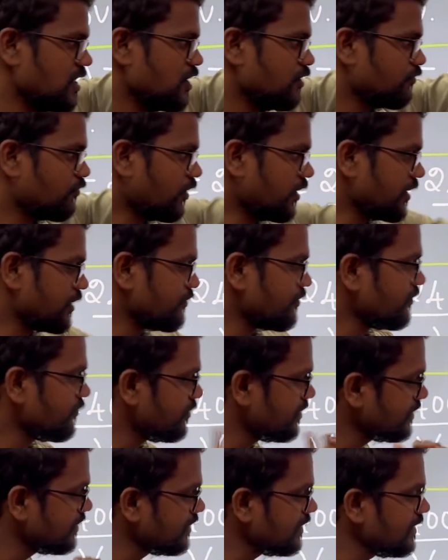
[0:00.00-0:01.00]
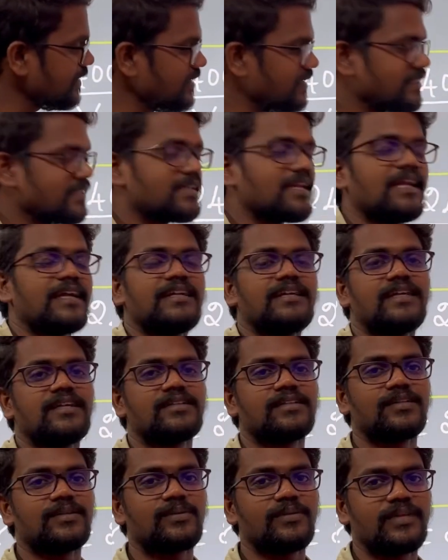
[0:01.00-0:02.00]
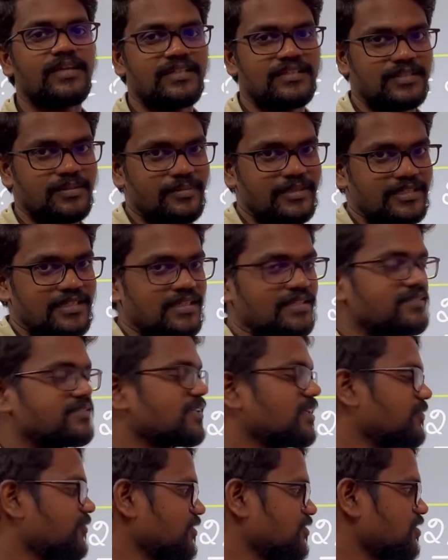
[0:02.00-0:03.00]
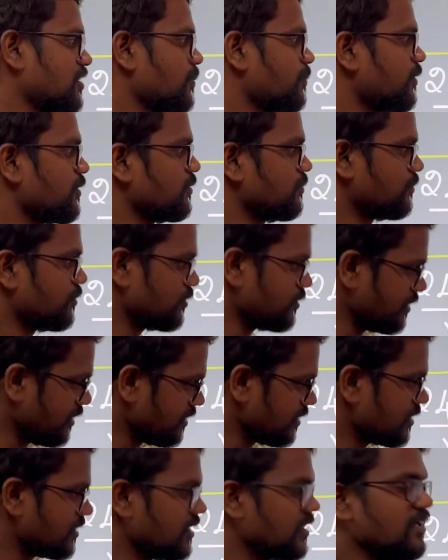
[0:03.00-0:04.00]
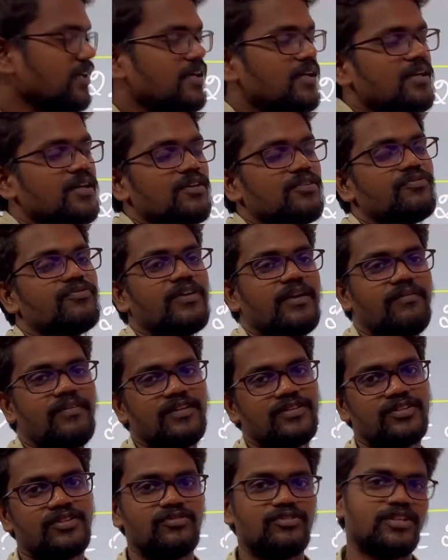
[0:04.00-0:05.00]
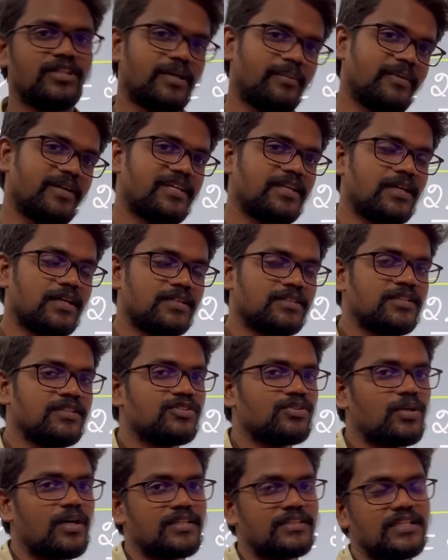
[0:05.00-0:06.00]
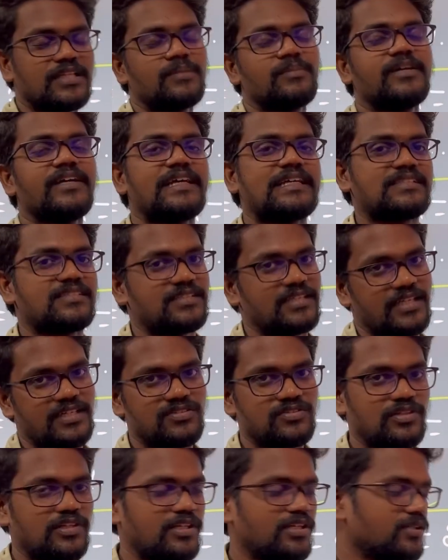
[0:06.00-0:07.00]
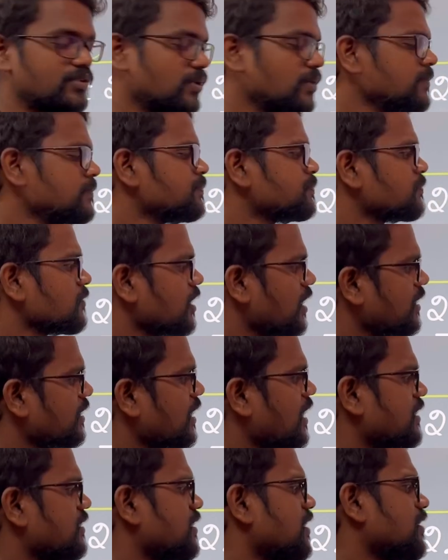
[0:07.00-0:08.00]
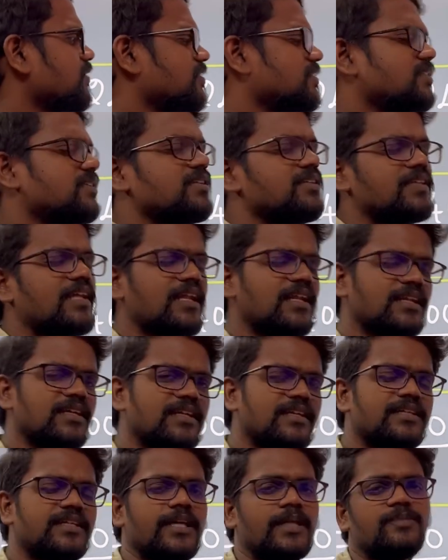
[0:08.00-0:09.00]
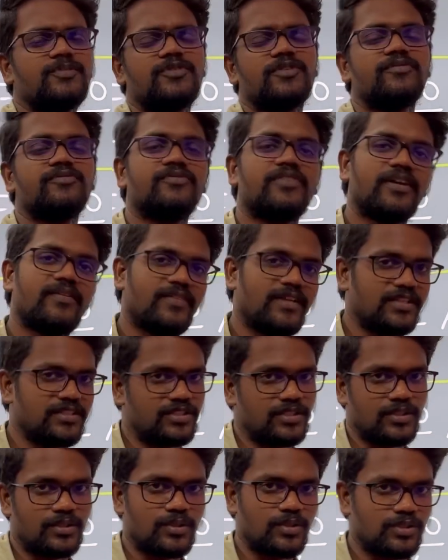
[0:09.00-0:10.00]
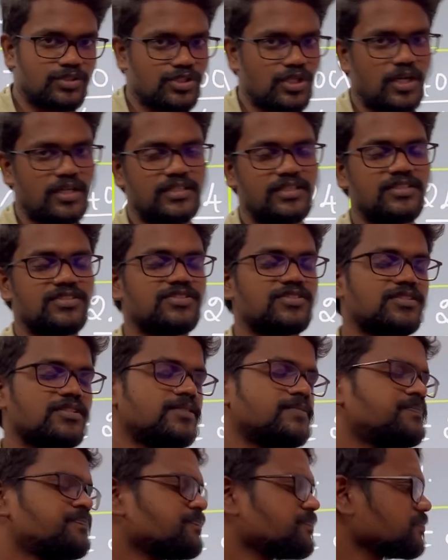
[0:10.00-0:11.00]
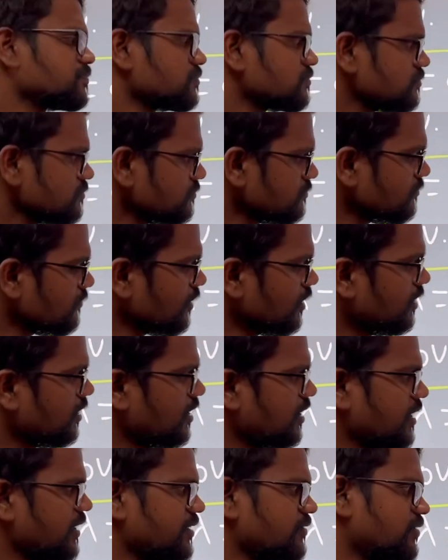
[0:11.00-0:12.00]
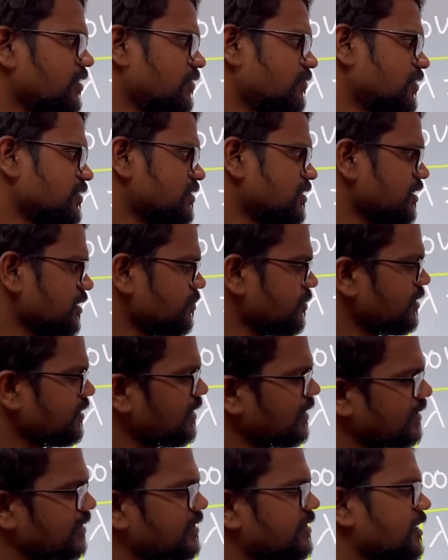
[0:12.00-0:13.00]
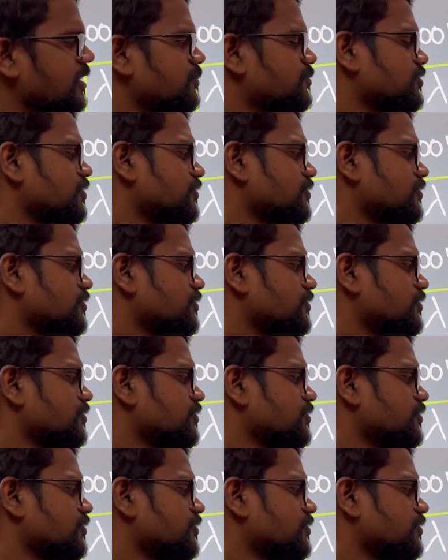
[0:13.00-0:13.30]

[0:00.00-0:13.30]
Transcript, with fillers: ஃபார்ட்டி ஃபைவ் டிகிரி இன்க்ளைண்டாக இருக்கக்கூடிய அந்த மெட்டல் சர்ஃபேஸில் படும்போது எனக்கு வேவ் லென்த் வந்து எமிட் ஆகுது ஸோ அதை நம்ம எக்ஸ்ரேன்னு சொல்லியிருந்தோம் அண்ட் அதில் வந்து நிறைய டைப்ஸ் ஆஃப் வேவ் லென்த் இருக்கும் ஷார்ட்டஸ்ட்டு ஹை வேவ் லென்த் இந்த மாதிரி நிறைய டைப்ஸ்